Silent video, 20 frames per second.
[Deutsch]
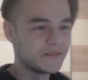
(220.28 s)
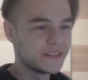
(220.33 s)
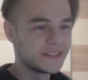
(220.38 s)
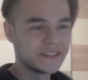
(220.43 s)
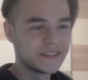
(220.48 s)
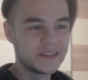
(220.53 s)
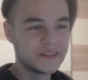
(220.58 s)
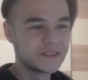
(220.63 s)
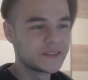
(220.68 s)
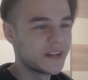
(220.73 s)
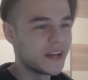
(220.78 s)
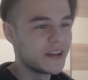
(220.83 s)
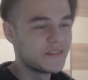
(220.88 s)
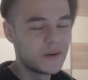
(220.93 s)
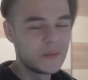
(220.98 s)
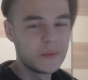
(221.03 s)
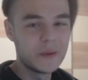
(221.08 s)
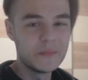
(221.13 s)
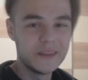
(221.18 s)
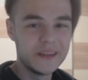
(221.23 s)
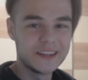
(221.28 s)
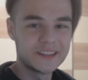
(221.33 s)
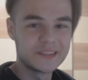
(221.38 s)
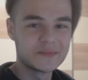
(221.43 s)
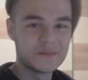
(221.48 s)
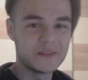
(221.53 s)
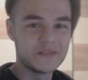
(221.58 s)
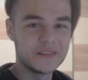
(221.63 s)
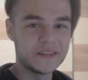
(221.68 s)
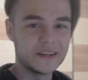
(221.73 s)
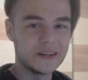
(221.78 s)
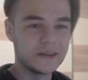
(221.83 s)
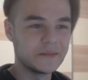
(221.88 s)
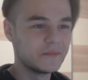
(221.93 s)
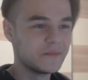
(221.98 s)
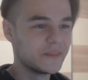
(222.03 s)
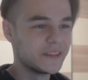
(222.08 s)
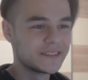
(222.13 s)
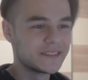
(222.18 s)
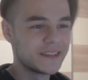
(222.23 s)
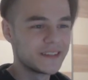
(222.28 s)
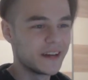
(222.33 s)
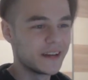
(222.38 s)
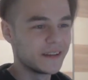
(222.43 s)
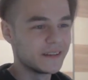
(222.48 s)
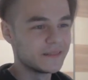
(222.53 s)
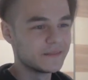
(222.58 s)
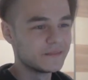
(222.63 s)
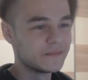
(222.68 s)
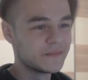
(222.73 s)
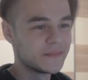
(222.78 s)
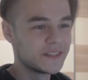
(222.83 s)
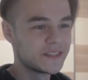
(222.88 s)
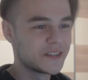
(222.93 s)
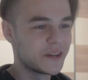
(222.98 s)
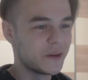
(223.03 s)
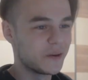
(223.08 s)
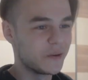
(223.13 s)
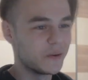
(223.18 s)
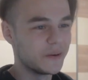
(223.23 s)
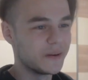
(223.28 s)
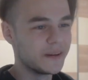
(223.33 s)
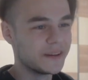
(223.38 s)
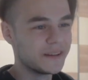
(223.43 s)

wir sehen uns dann einfach beim nächsten Mal wieder. Bis dann. Ciao.